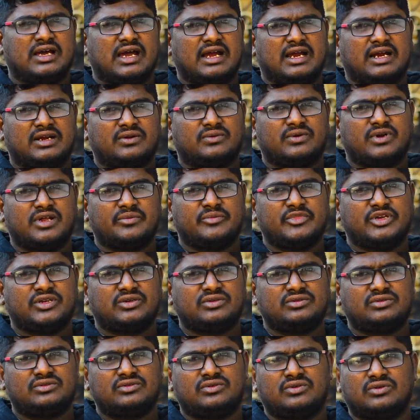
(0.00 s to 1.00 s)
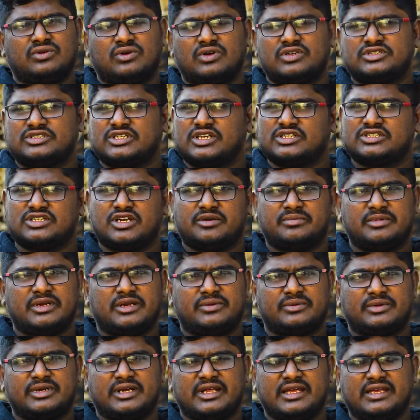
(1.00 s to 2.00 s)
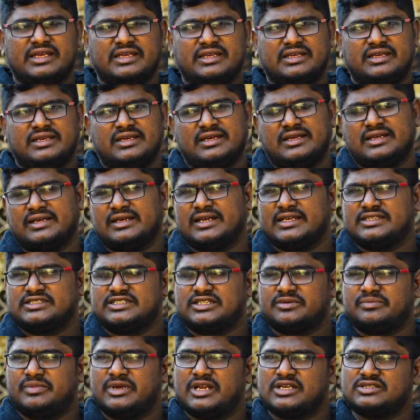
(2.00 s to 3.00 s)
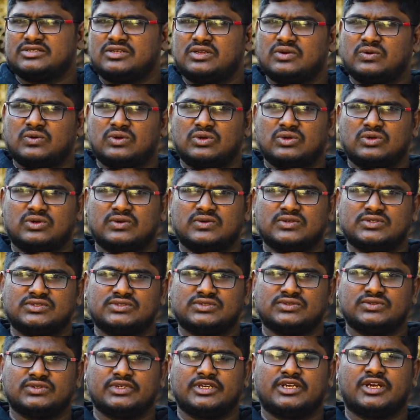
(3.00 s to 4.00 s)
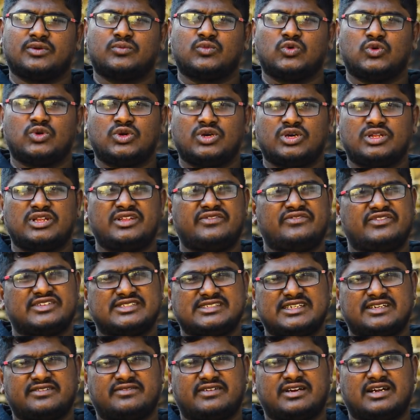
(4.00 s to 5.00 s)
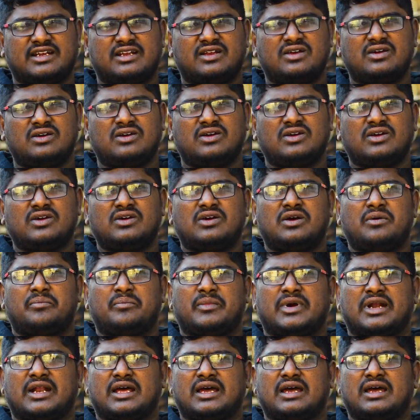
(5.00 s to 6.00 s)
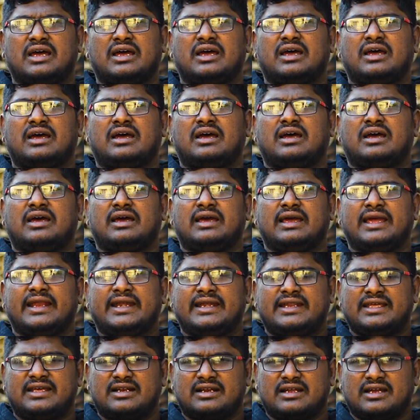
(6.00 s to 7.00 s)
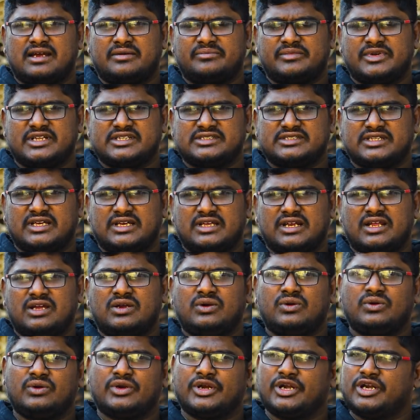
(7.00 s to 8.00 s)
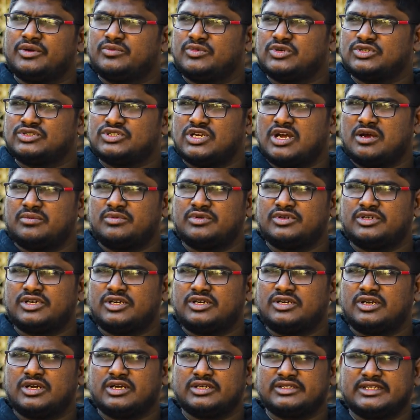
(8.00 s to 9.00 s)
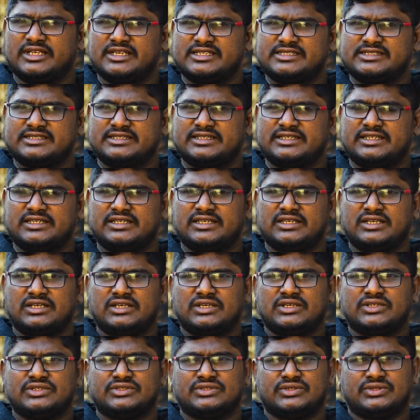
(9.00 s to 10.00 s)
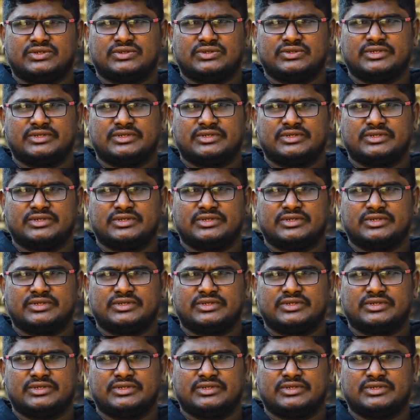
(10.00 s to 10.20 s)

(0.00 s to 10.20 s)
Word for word: అక్కడ కూడా మీరు హోల్సేల్ షాప్లే ఉంటాయి నచ్చిన ప్లేస్లో కొనుక్కోవచ్చు ఇంకా మూడోది విజయవాడలో మన ఎన్టీఆర్ కాంప్లెక్స్ దగ్గర రెండు మూడు షాపులు ఉన్నట్టు నాకు తెలిసింది సో